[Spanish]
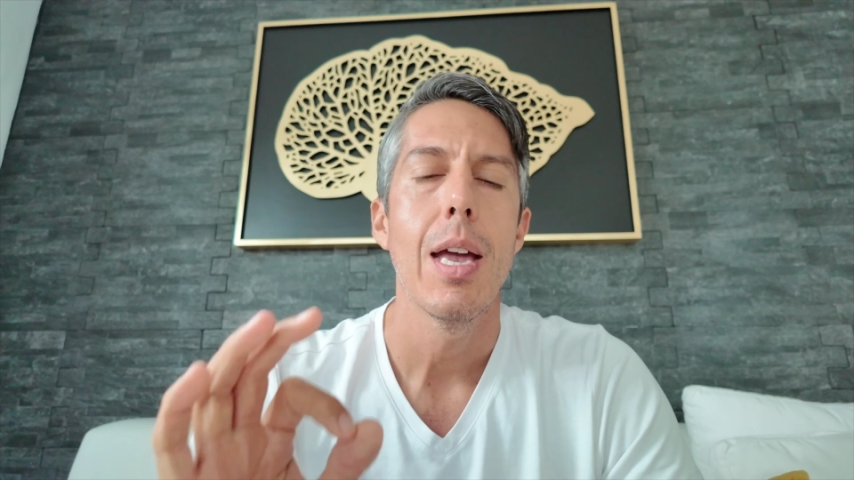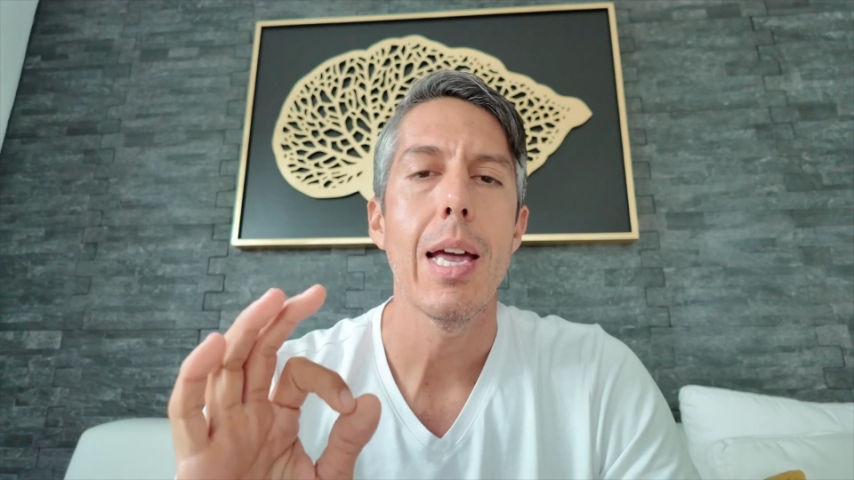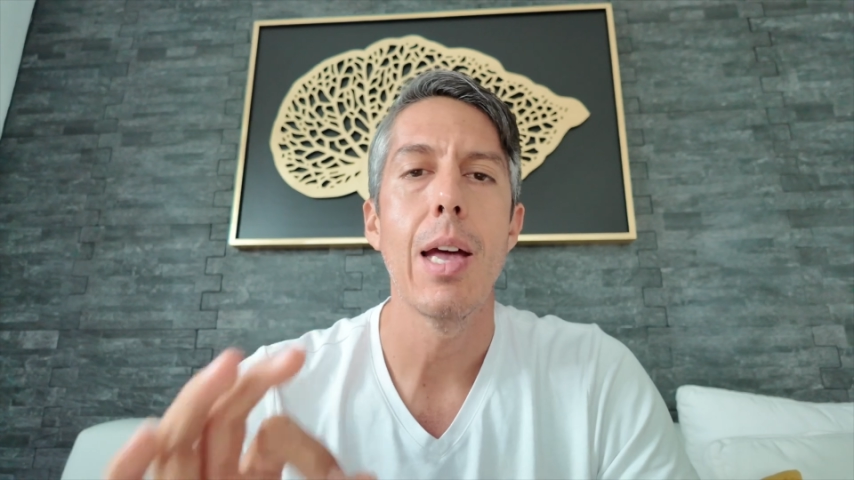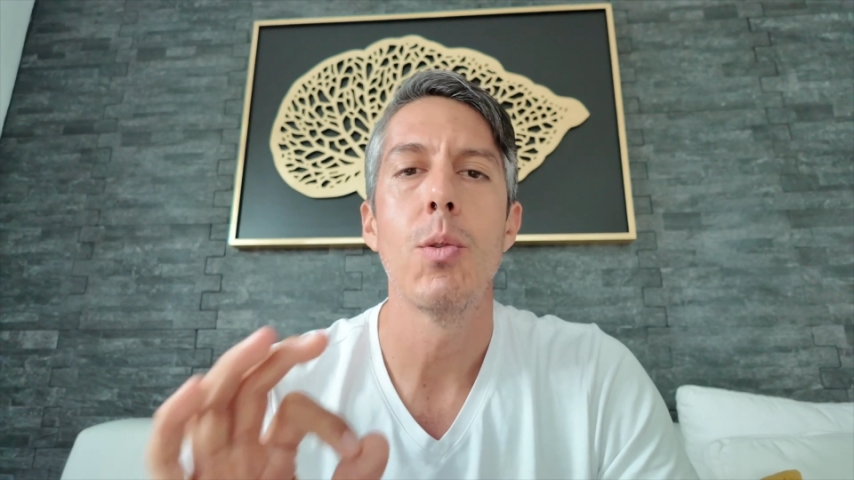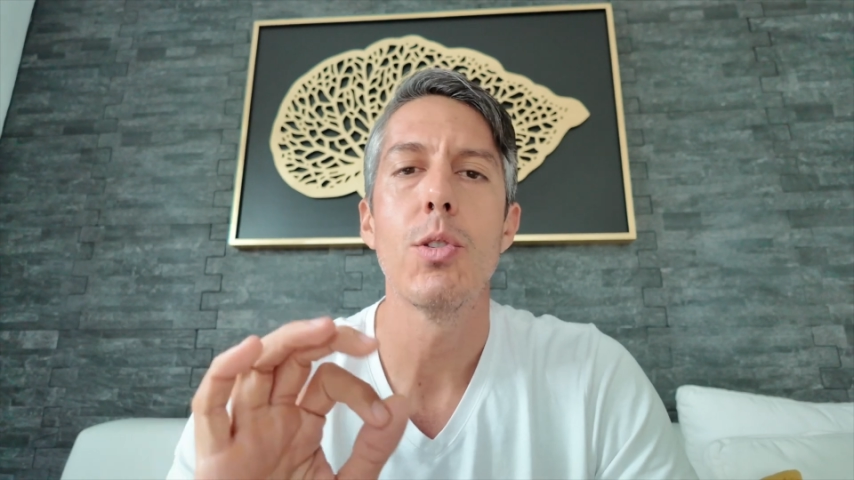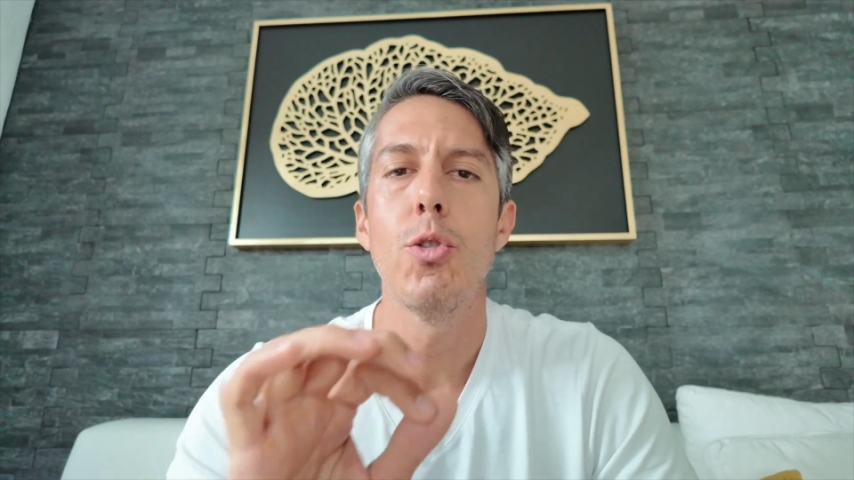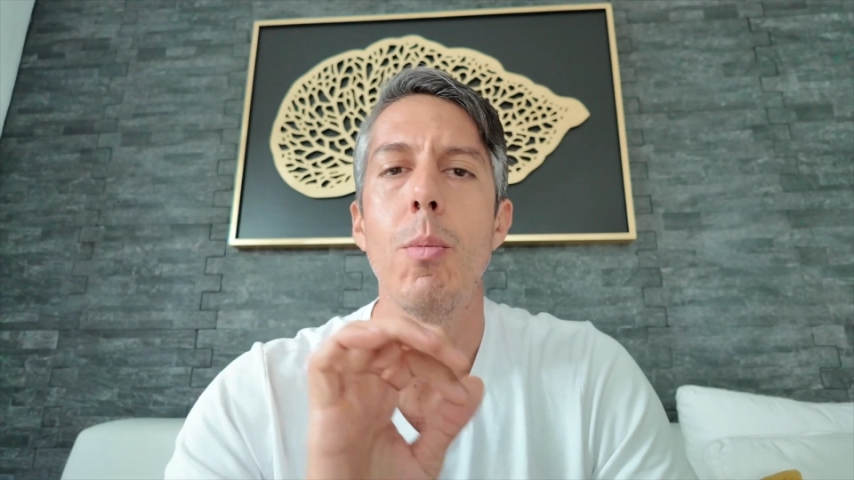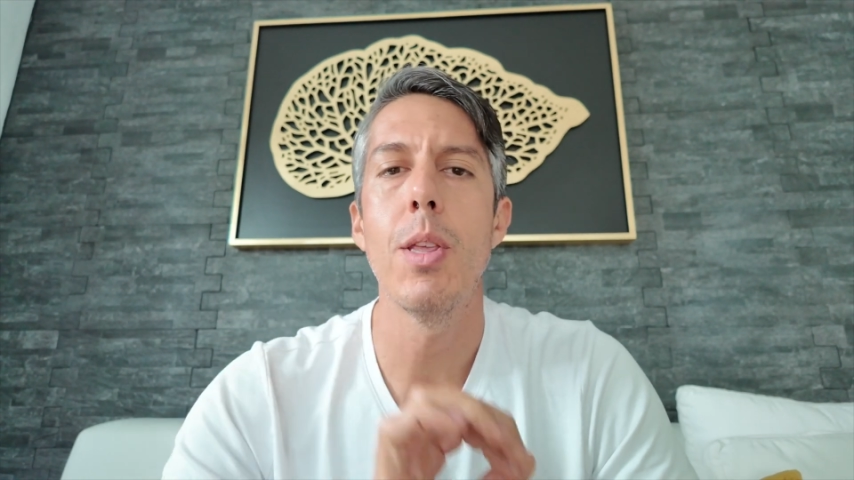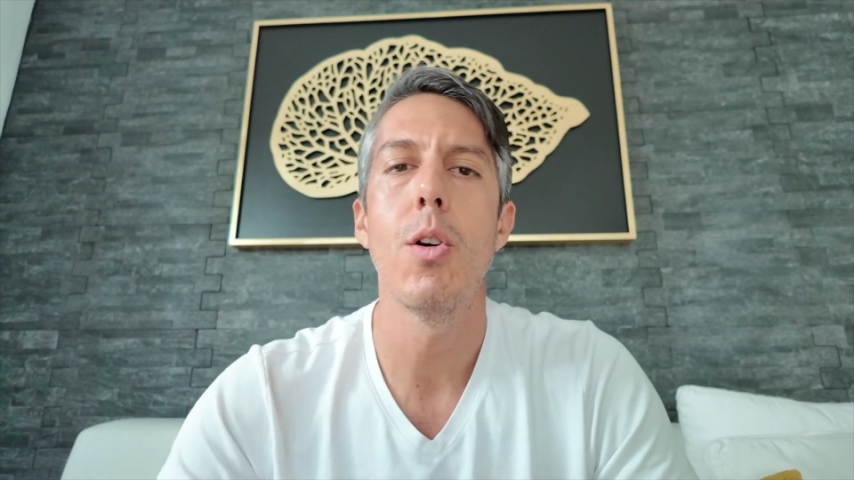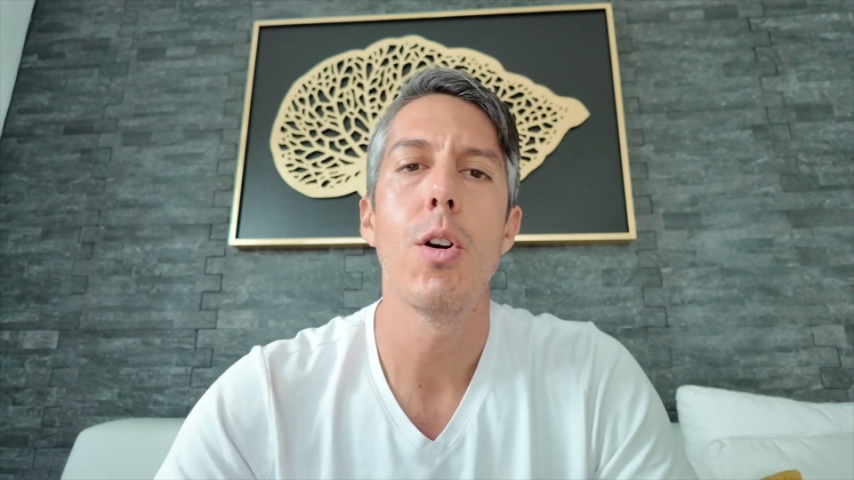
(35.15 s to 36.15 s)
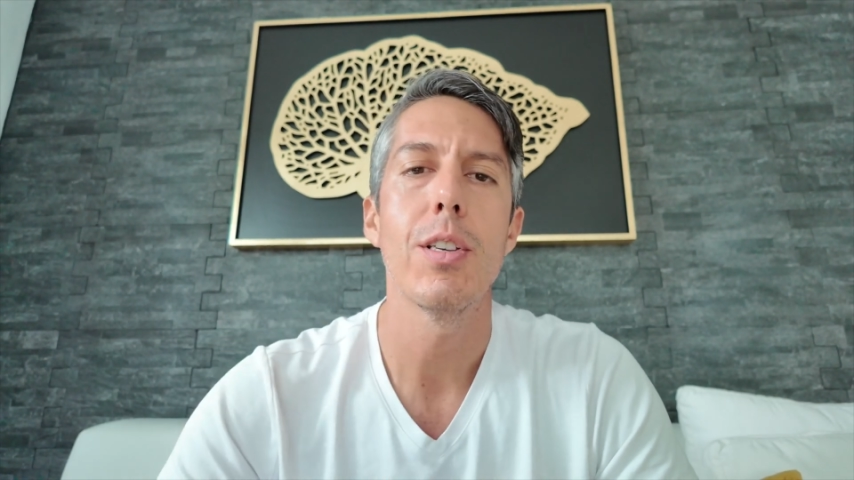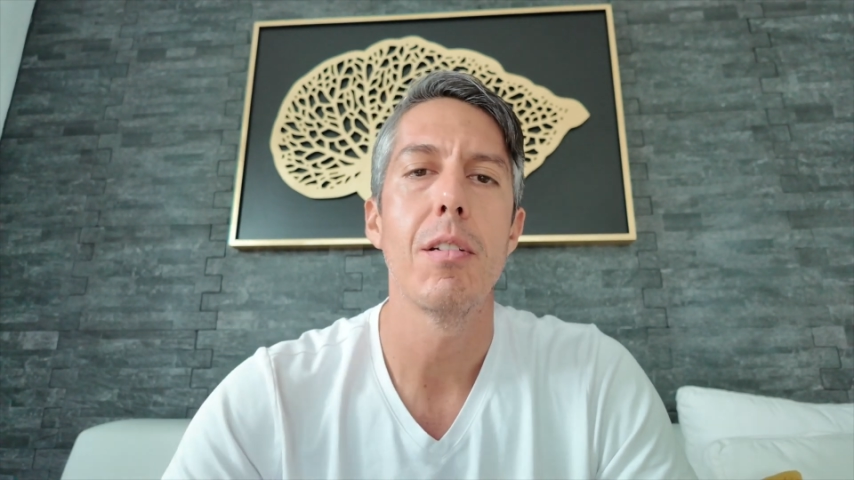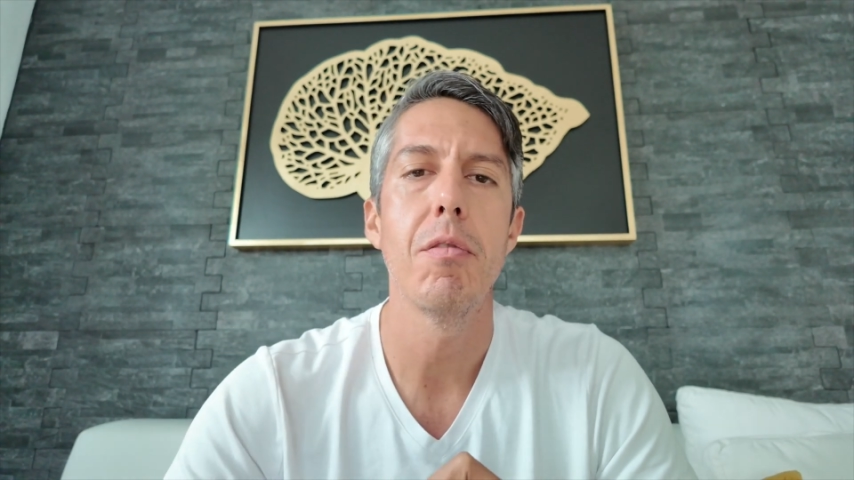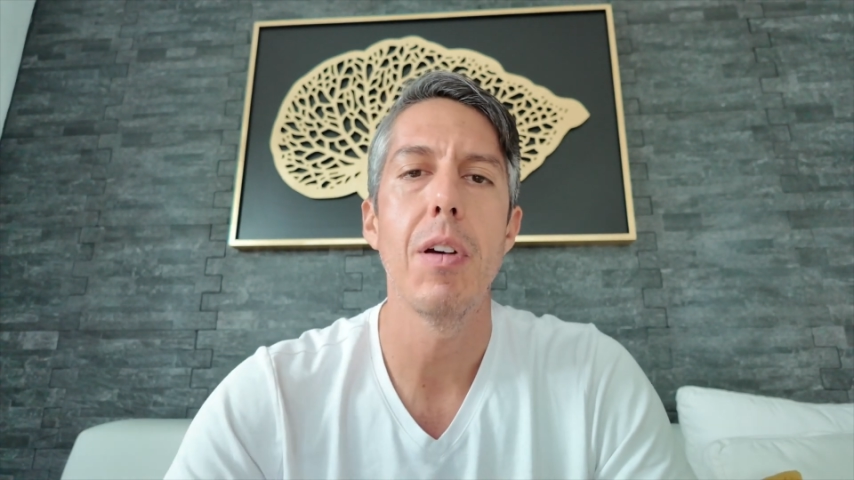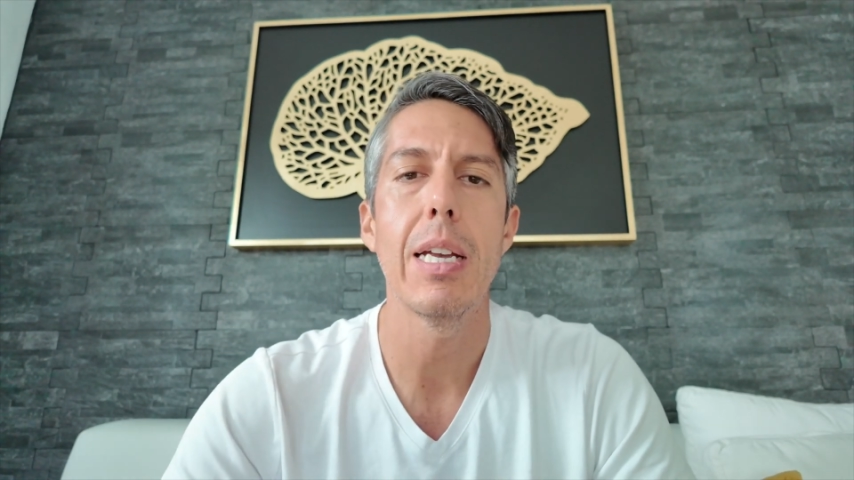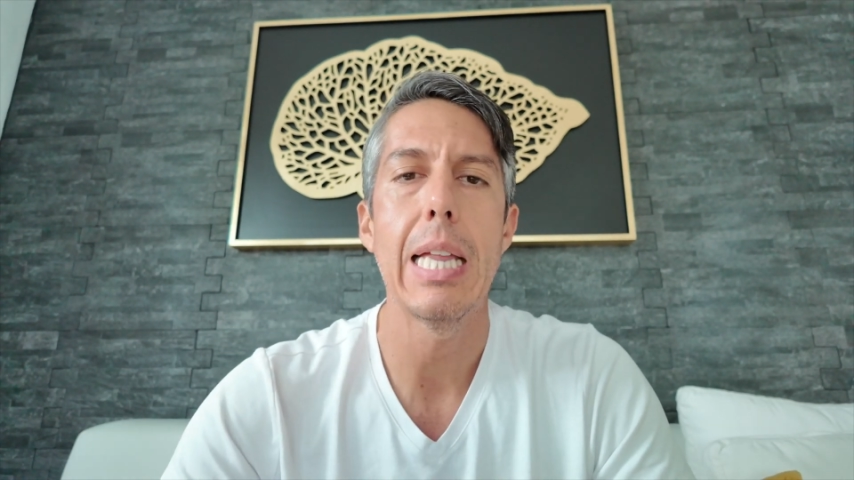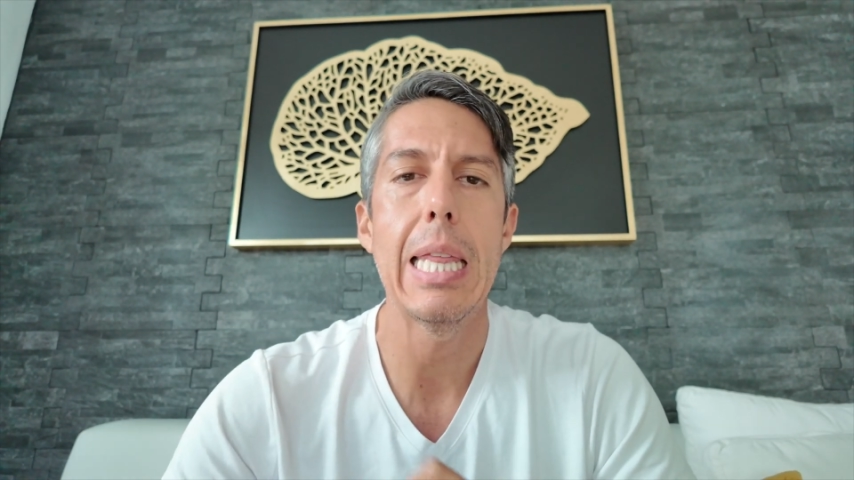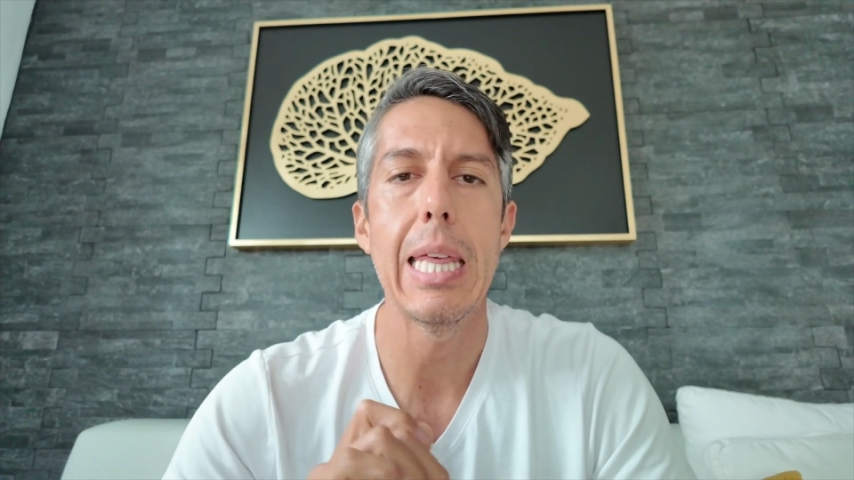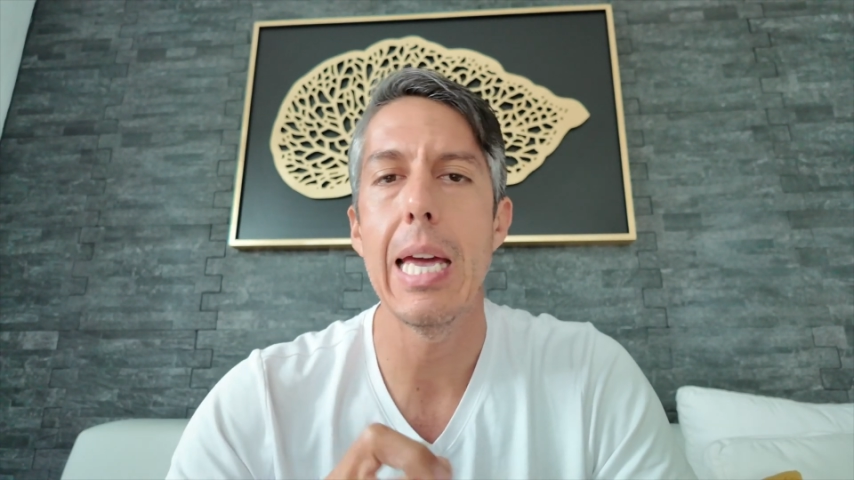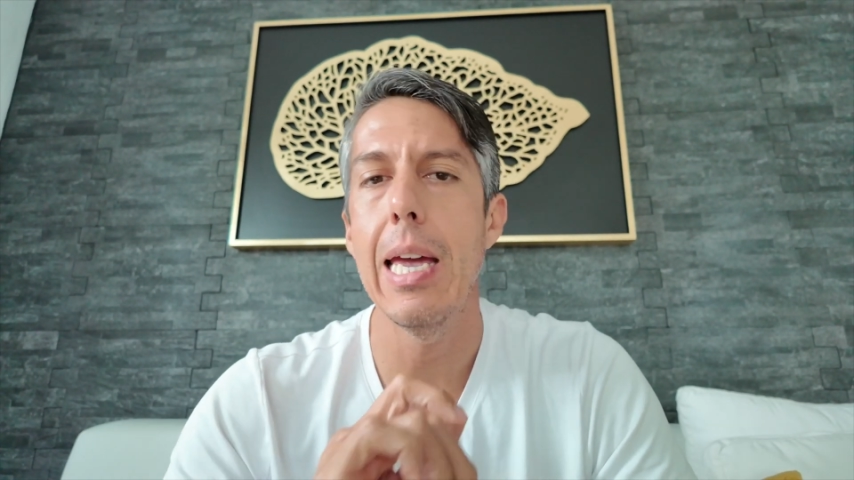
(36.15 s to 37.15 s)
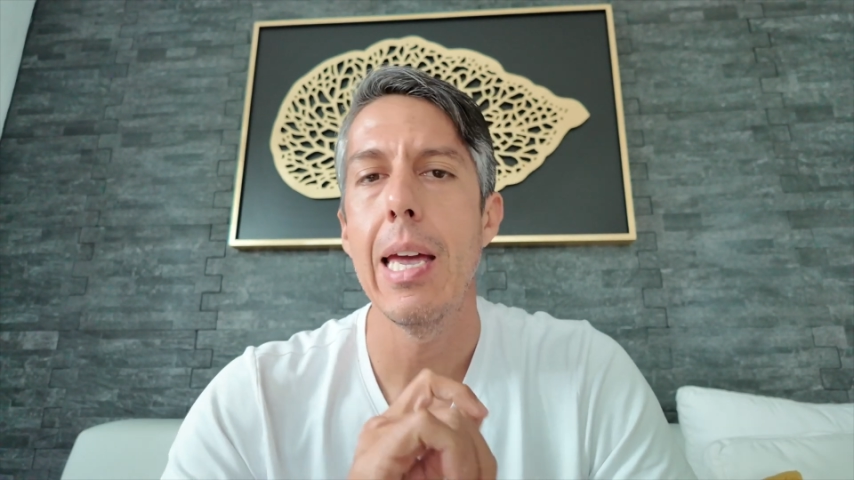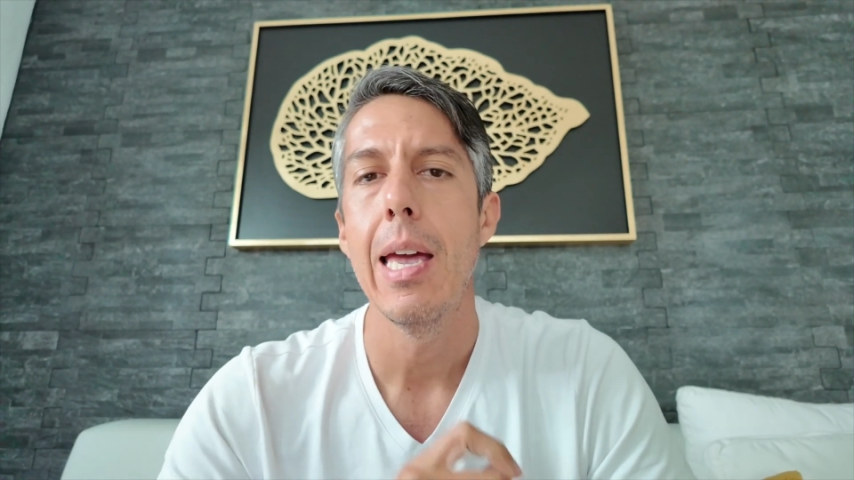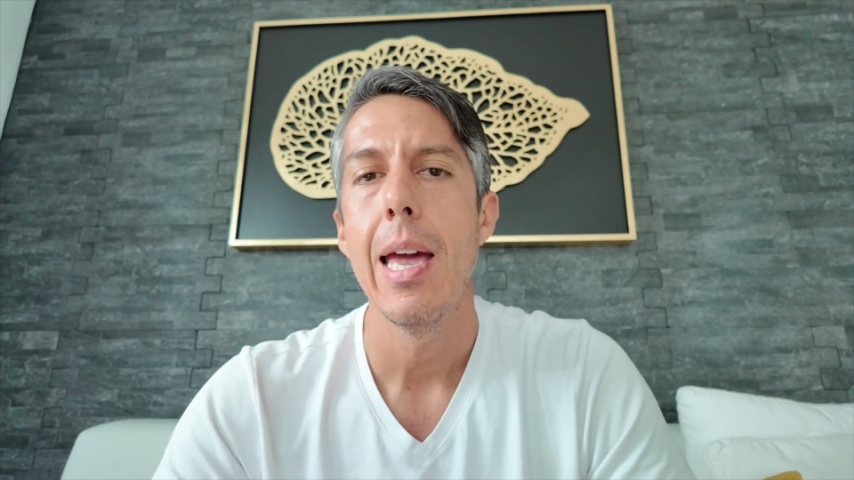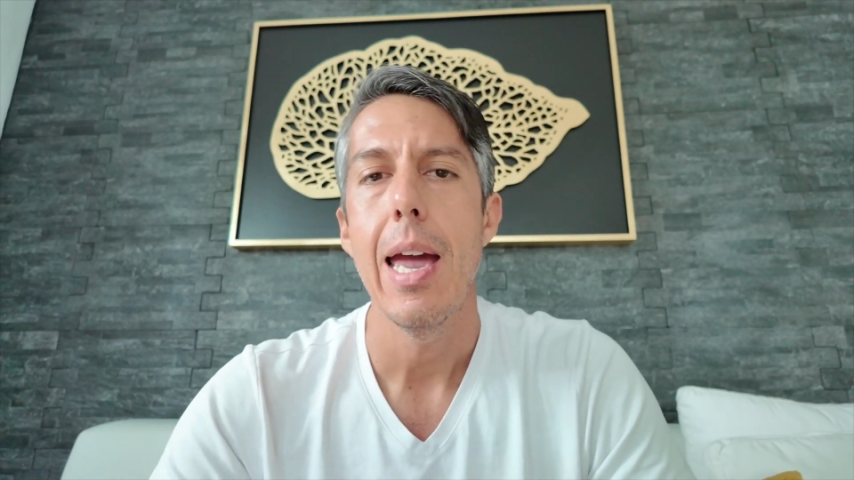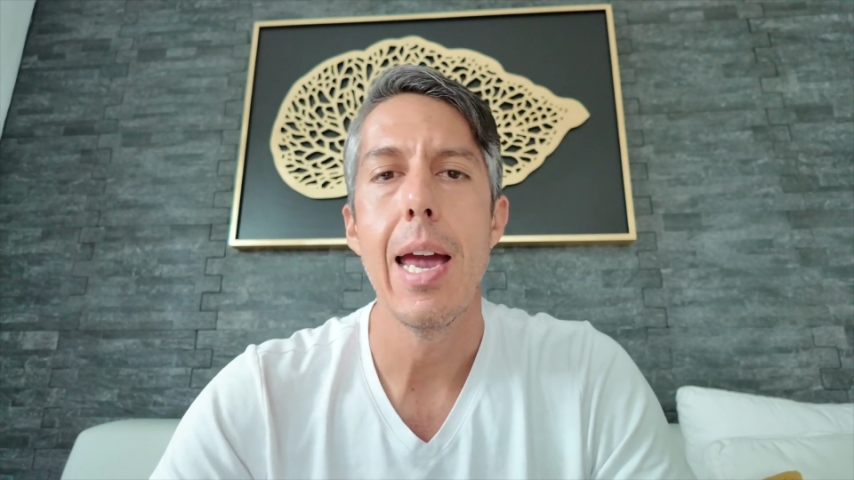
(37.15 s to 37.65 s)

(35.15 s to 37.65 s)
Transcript: que nuestro humidor se infecte de